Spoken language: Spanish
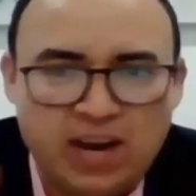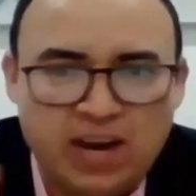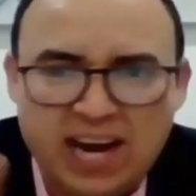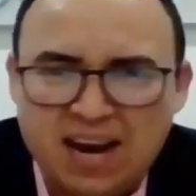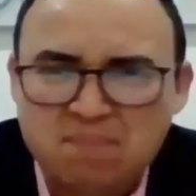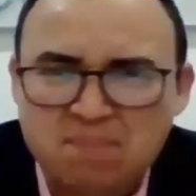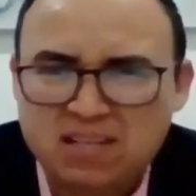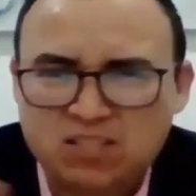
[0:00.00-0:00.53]

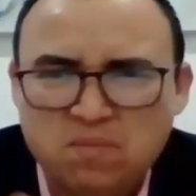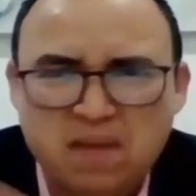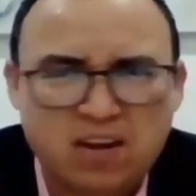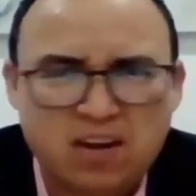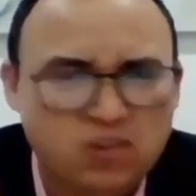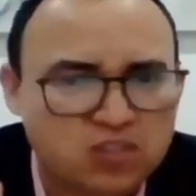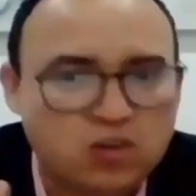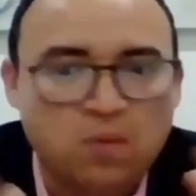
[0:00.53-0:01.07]
eran más o
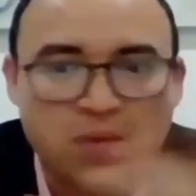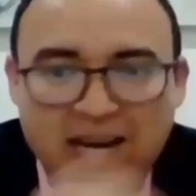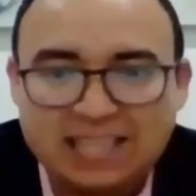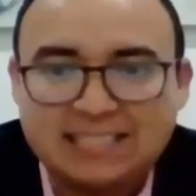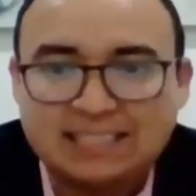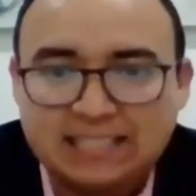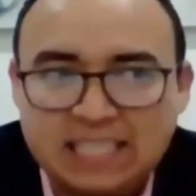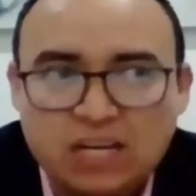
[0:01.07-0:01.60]
menos como
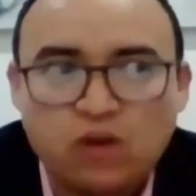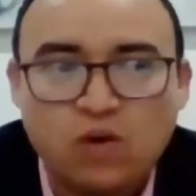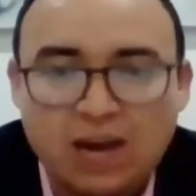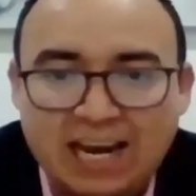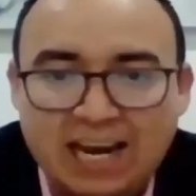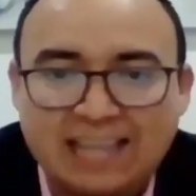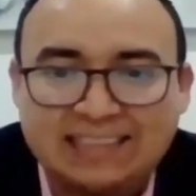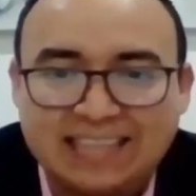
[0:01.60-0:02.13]
las
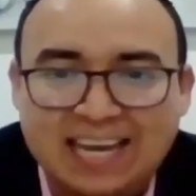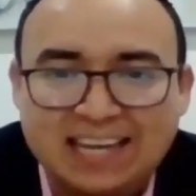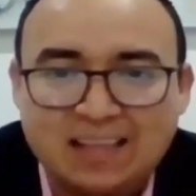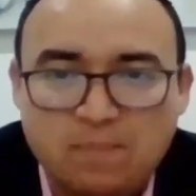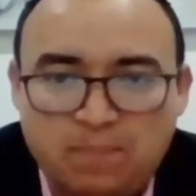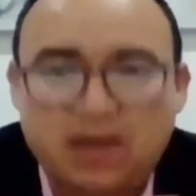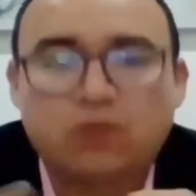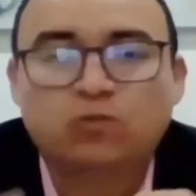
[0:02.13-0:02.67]
5 de la
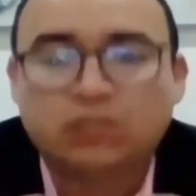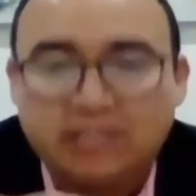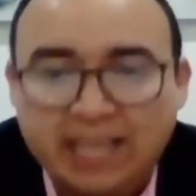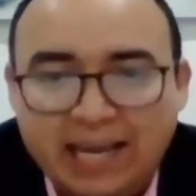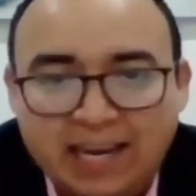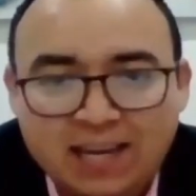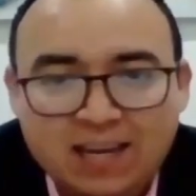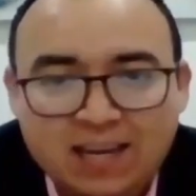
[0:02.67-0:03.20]
tarde,
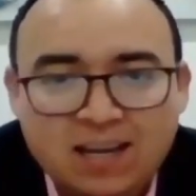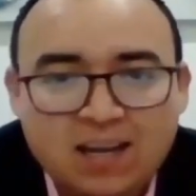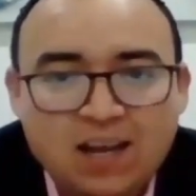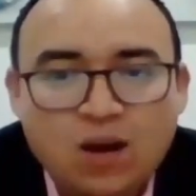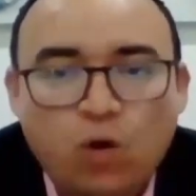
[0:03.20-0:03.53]
pregunté,